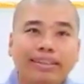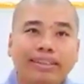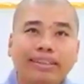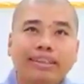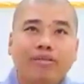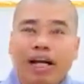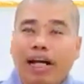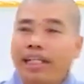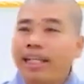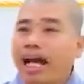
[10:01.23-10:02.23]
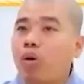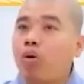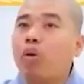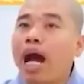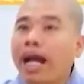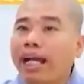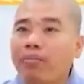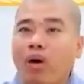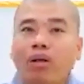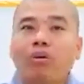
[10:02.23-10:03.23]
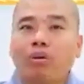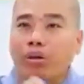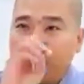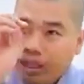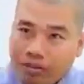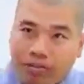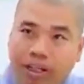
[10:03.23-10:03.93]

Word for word: Phật A Di Đà ưu ái mỗi một con người niệm Phật,